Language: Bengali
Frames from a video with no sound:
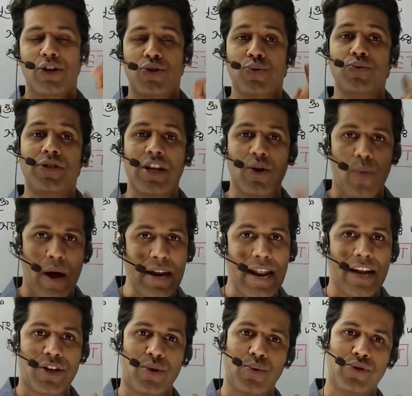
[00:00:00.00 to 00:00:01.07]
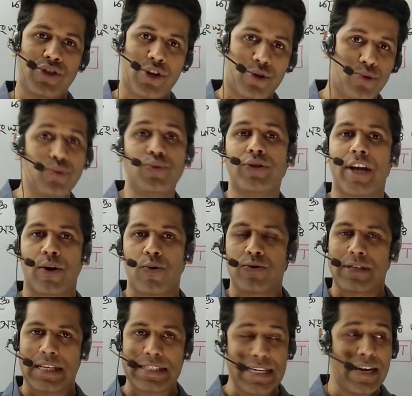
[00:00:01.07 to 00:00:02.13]
টু জিরো ওয়ান আর টু জিরো টু দুটা কোর্স
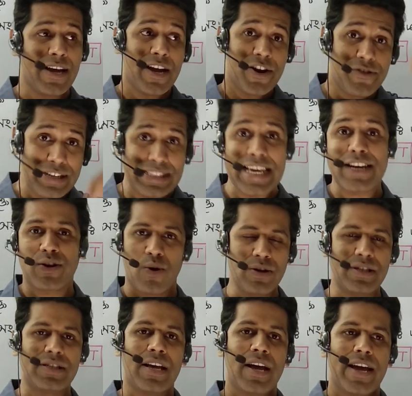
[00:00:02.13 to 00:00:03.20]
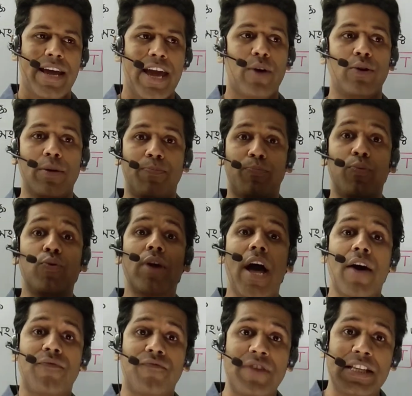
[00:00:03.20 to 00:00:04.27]
আছে রিসেন্ট কোর্স এগুলি পুরা
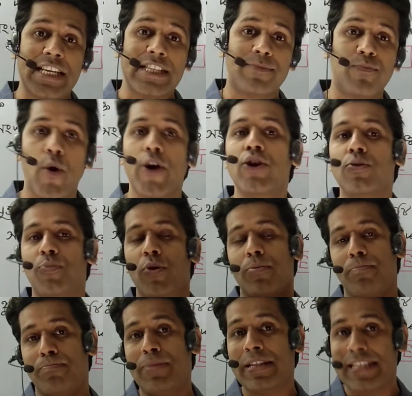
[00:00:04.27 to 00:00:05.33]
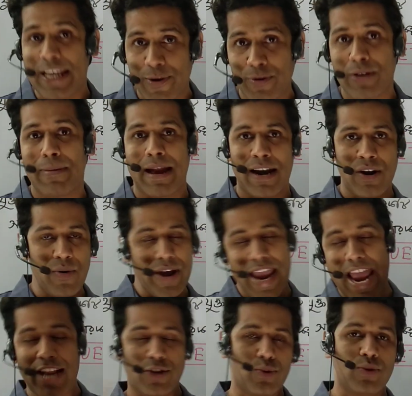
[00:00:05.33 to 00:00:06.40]
ফিজিক্স বইয়ের উপর ভিত্তি করে বানানো
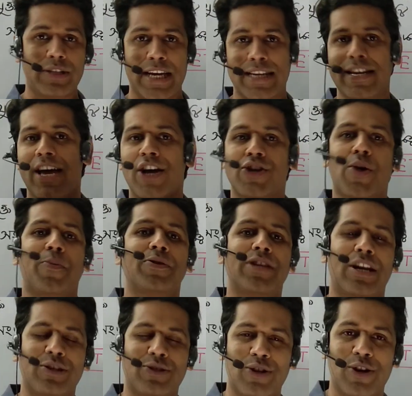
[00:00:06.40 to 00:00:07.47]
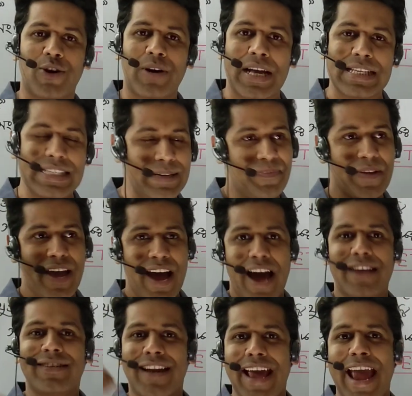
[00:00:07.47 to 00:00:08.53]
এ টু জেড সব কিছু আলোচনা করা আছে আর
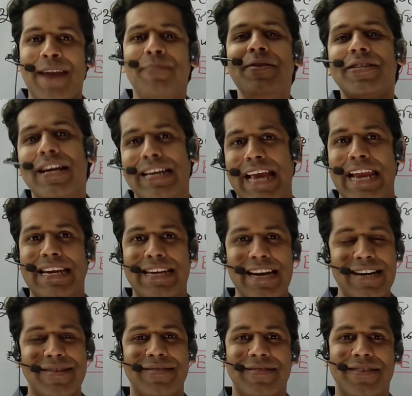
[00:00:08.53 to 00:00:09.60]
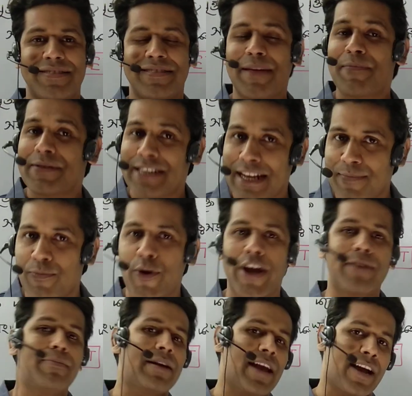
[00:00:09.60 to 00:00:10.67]
যারা অ্যাডমিশন ক্যান্ডিডেট দ্যাট মিন যারা
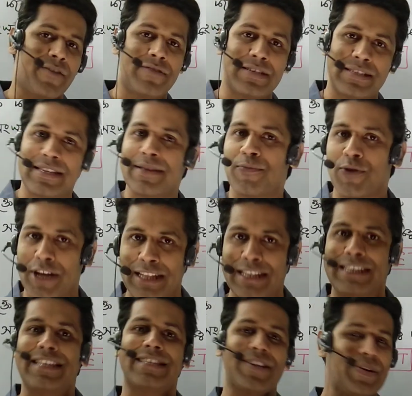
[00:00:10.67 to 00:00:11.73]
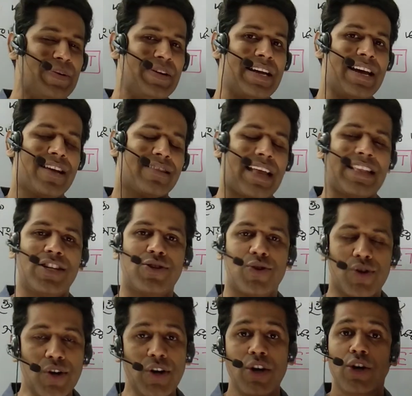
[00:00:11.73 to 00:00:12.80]
বুয়েট বা ঢাকা ভার্সিটিতে পরীক্ষা দিতে চাও তাদের জন্য
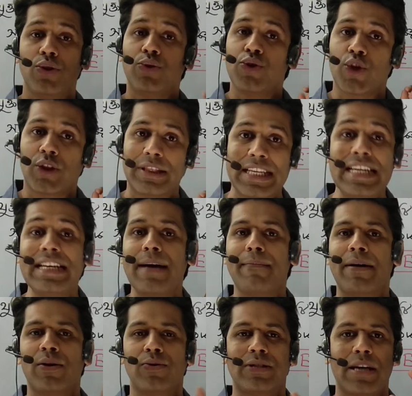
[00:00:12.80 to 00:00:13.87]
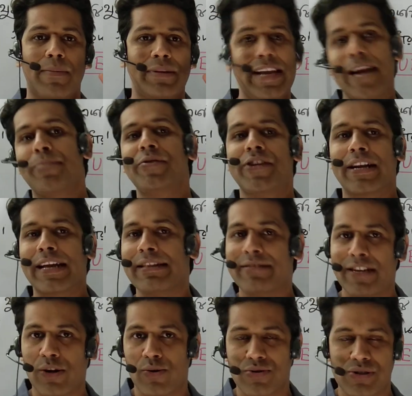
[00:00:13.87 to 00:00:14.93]
দুশো তিন নাম্বার হচ্ছে আমাদের অ্যাডমিশন
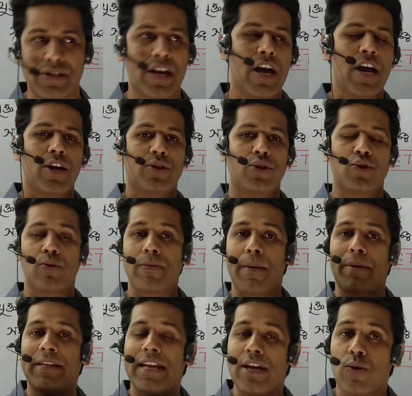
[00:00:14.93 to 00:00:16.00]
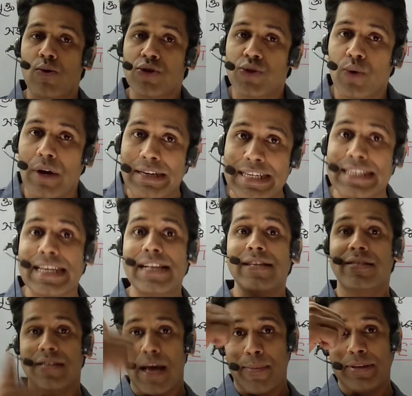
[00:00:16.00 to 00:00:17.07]
কেন্দ্রিক কোর্স তো তোমরা আমাদের এই কোর্সগুলোর ডিটেলস
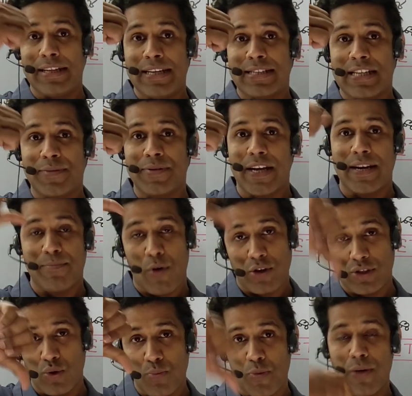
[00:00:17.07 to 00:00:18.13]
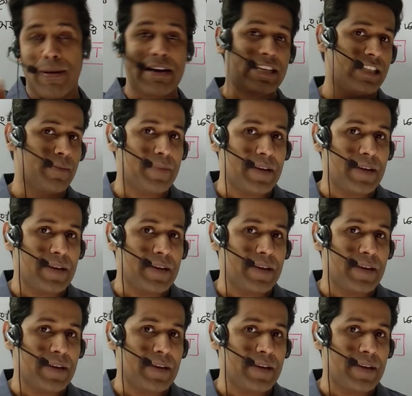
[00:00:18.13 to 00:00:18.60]
আমাদের ডিসক্রিপশন বক্সে উপরে বা নিচে